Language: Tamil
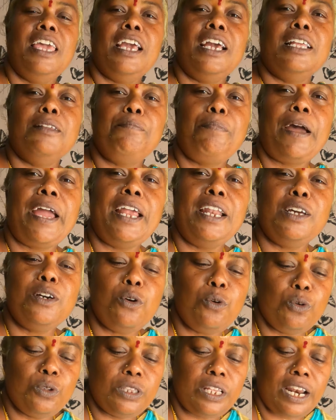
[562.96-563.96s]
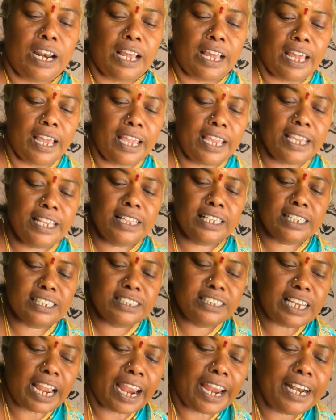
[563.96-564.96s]
எங்கள் பையனுக்கு கொடுத்துட்றேங்க
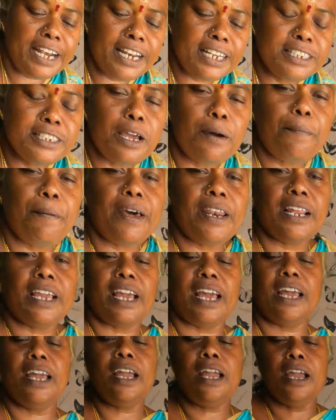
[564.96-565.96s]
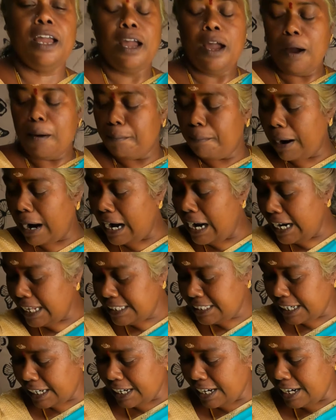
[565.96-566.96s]
இதுக்கு ஷை டிஷ்ஷாக பாருங்கள்
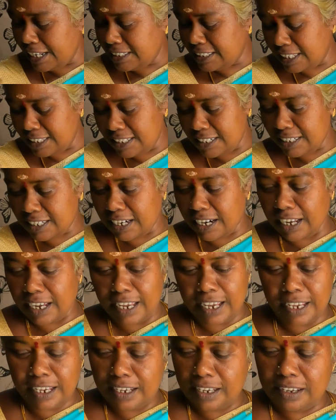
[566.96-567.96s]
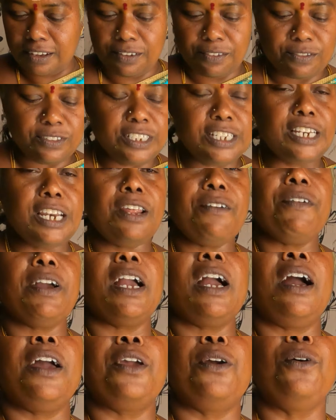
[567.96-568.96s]
மல்லி சட்னி செஞ்சுருக்குறேங்க சின்ன
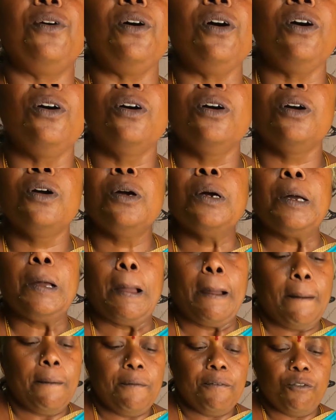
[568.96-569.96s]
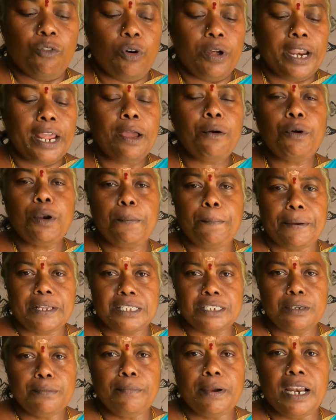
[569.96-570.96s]
வெங்காயம் ஒரே ஒரு
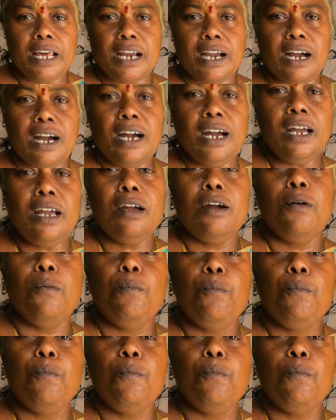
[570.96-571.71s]
பச்சை மிளகாய்